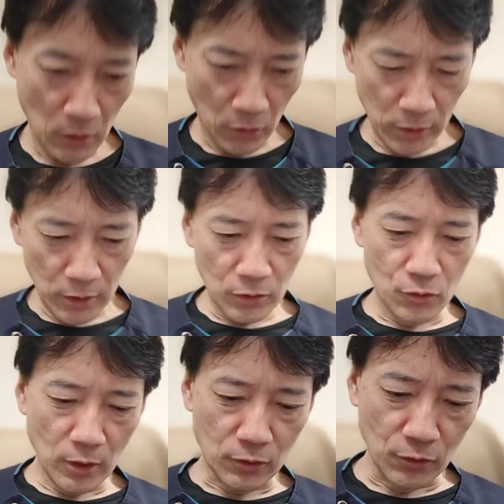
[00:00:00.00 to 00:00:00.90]
はい、
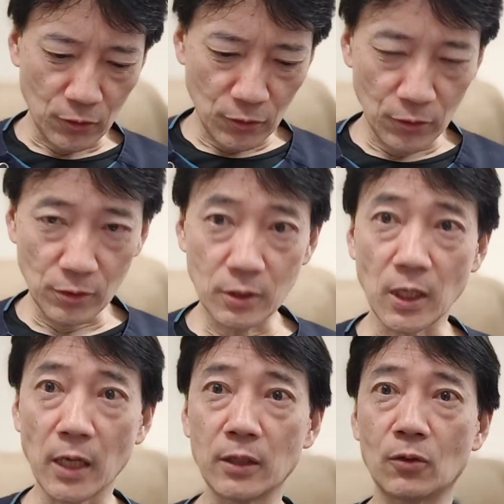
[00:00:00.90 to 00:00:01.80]
10月
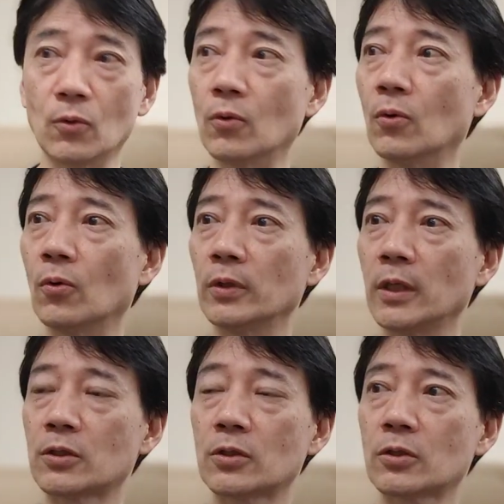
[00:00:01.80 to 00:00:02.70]
最後で
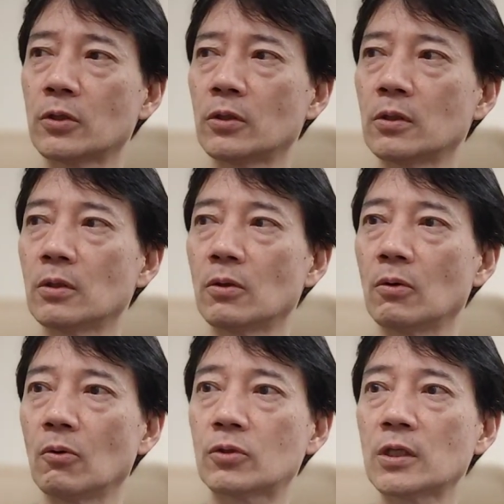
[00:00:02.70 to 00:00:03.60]
す。
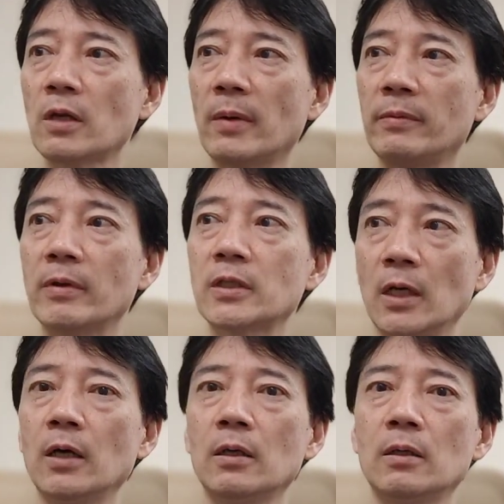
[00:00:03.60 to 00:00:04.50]
お月様見ました
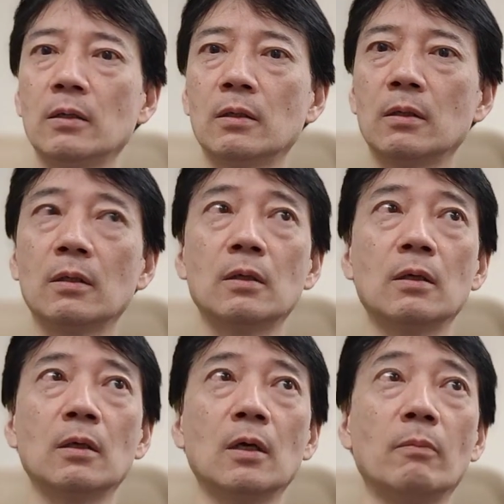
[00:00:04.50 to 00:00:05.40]

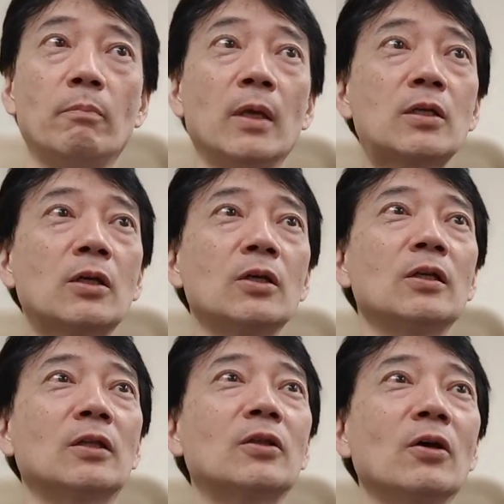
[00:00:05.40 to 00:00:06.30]
めちゃ綺麗
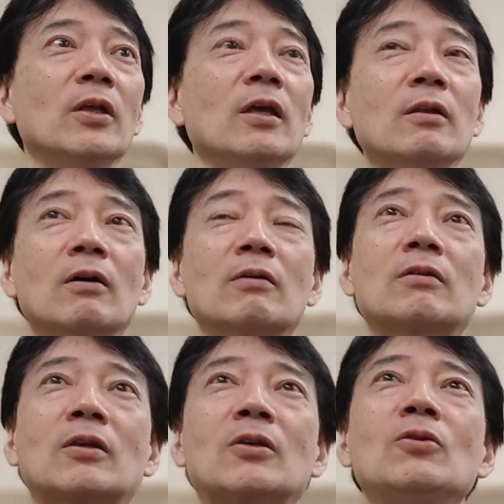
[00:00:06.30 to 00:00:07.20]
だったよね。
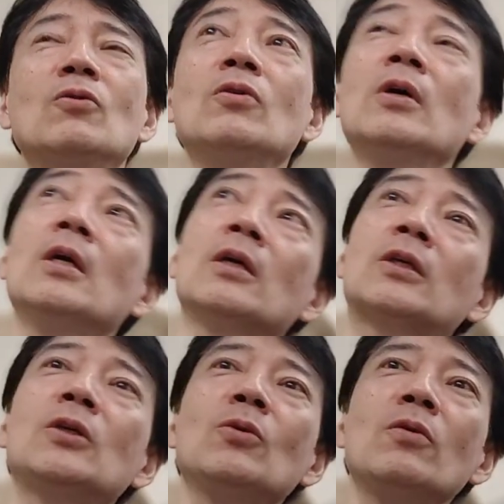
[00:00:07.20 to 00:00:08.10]
昨日、
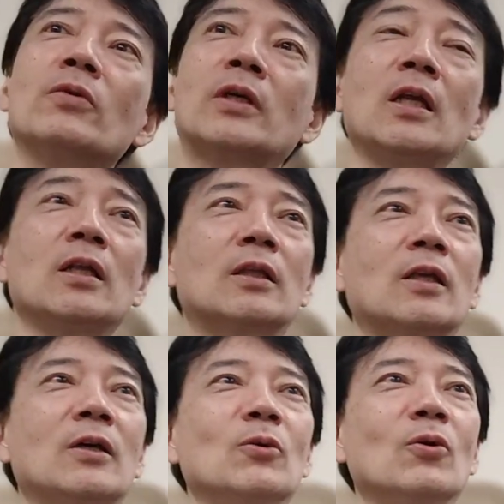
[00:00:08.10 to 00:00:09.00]
昨日も綺麗だった
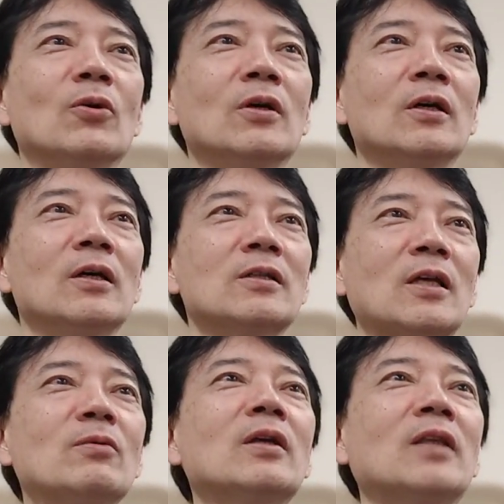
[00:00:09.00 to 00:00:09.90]
けど、
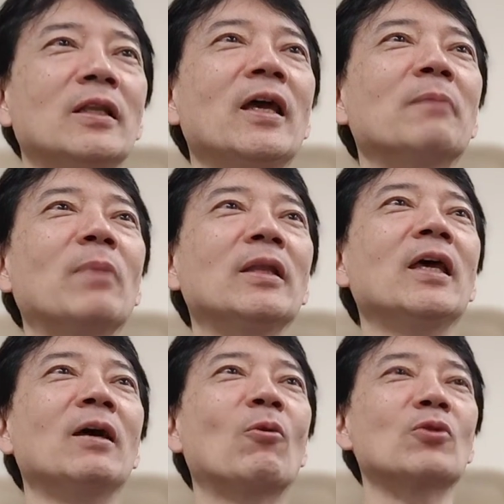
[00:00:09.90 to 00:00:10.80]
寒かったね、やっぱ
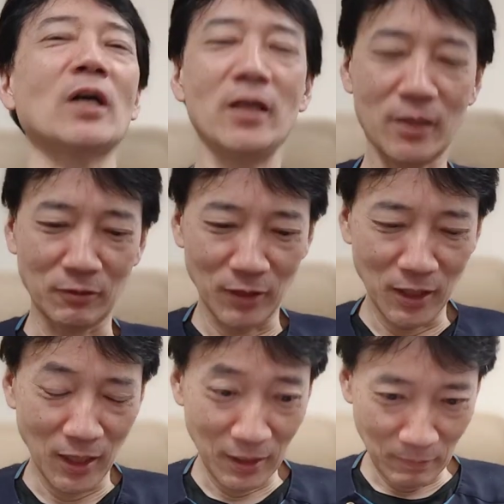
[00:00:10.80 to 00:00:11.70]
ね、放射冷却で
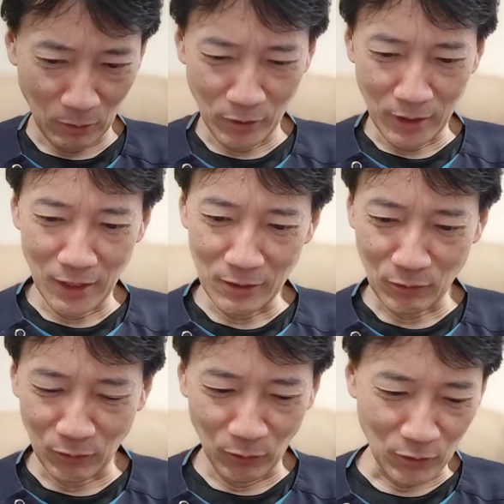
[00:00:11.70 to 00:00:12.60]
ね。これから
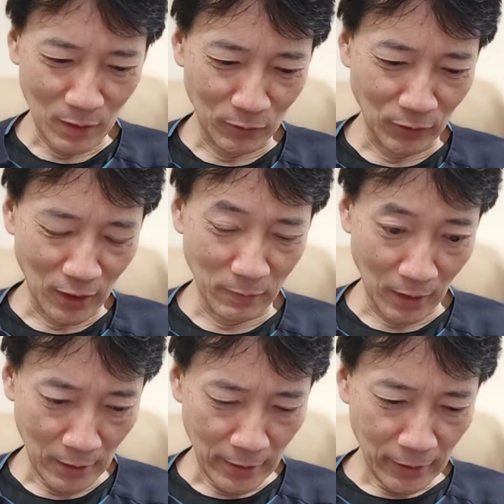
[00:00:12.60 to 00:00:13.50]
どんどん寒くなれば
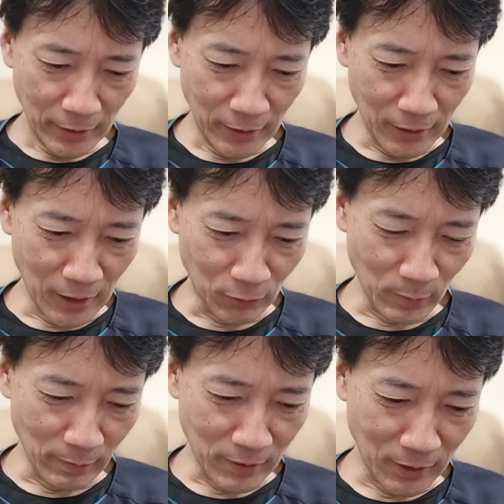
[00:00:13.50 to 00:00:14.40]
いいなと思
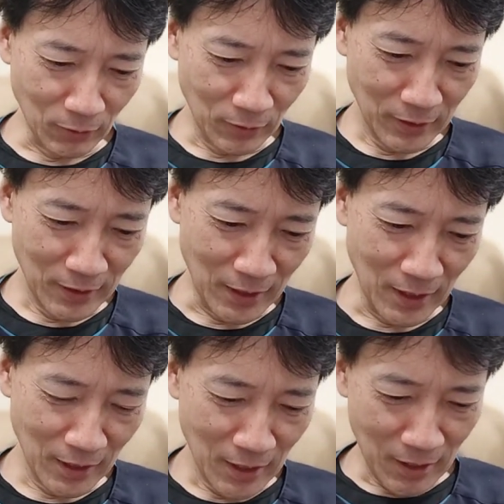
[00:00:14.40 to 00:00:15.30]
いますけど、
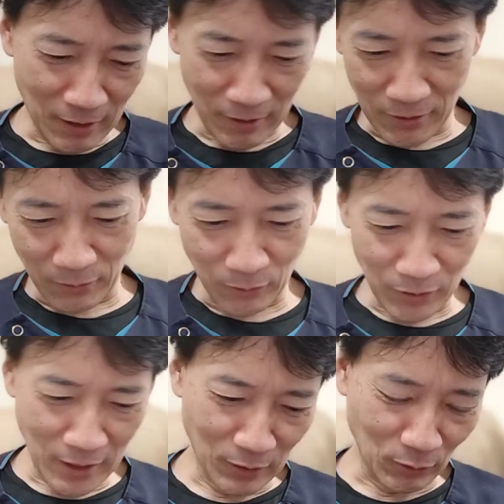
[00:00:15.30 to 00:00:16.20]
ね、皆さん、
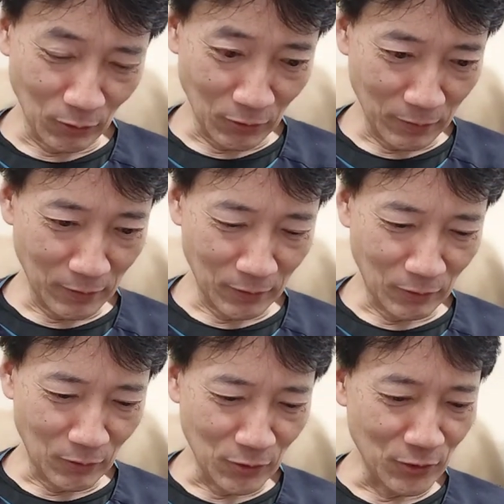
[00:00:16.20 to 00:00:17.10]
えっ、ー、と、
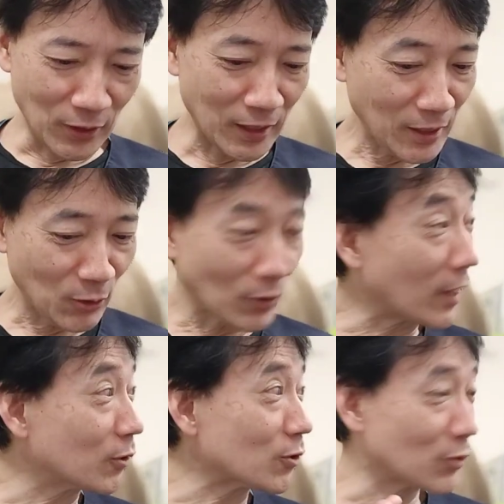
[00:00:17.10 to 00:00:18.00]
今週からね、今日か
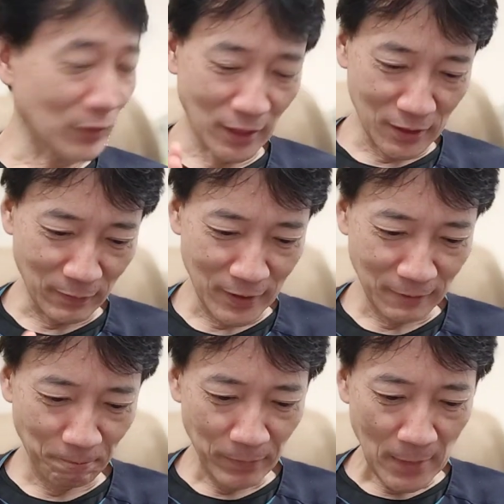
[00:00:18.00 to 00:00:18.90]
らよろしくお願いしま
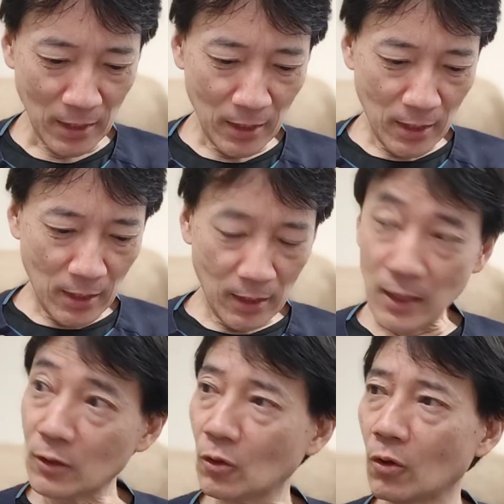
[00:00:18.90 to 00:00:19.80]
す。はい、よろしくお願いいたします。
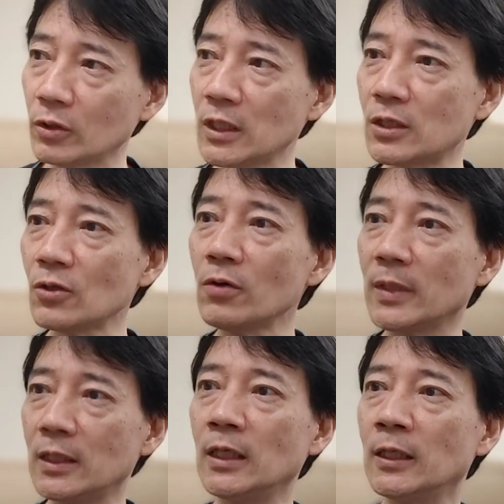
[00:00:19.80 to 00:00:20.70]
えっ、と、日曜
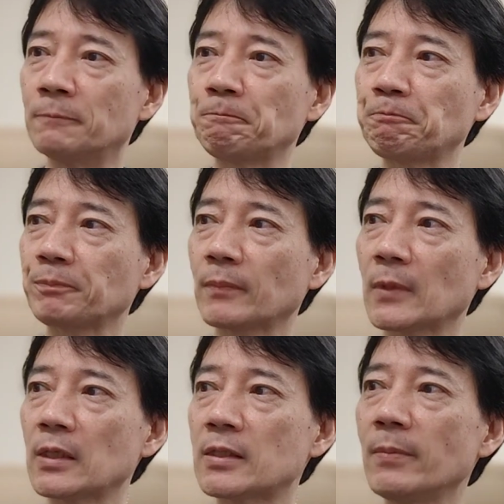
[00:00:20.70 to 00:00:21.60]
日に
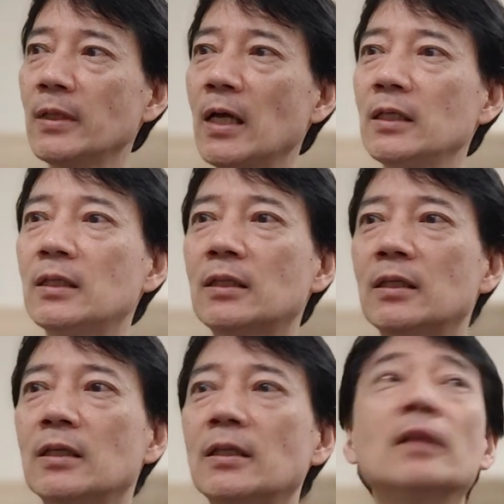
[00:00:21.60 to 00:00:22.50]
セミナーに行っ
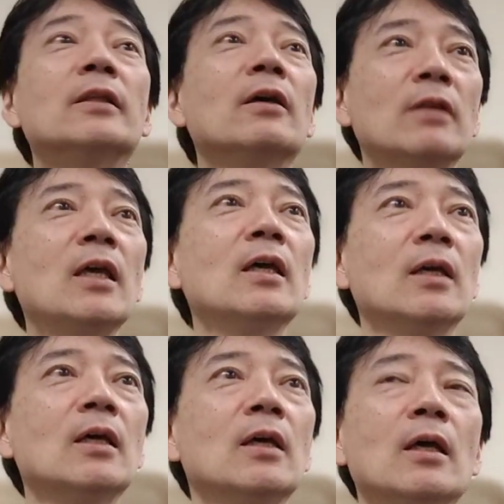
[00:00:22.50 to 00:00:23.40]
てきたんだよね。
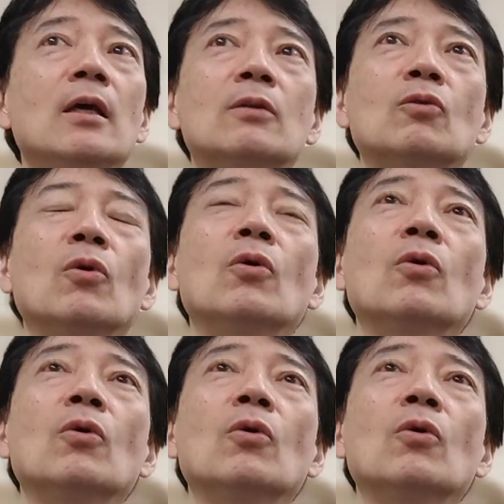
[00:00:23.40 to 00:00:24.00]
えっ、ー、と、